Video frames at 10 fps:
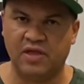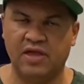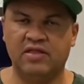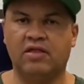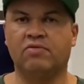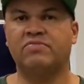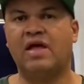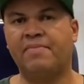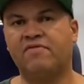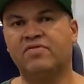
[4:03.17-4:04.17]
Então,
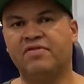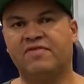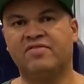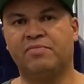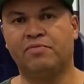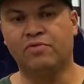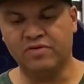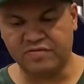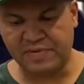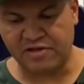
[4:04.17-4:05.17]
dá para você fazer
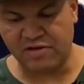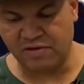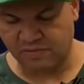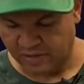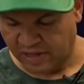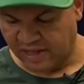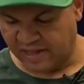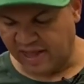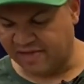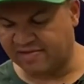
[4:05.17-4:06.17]
muito espetinho
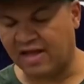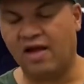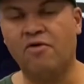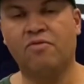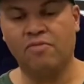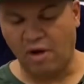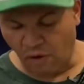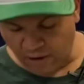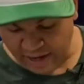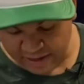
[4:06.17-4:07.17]
nesta 1
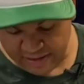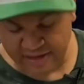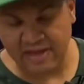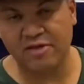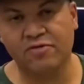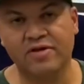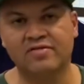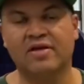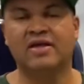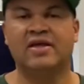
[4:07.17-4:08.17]
hora e
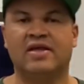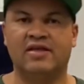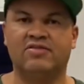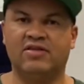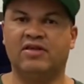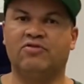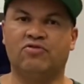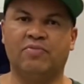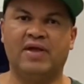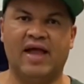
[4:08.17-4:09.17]
32 de
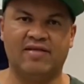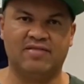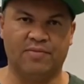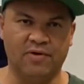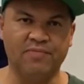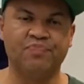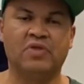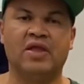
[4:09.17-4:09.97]
tube gás, tá bom?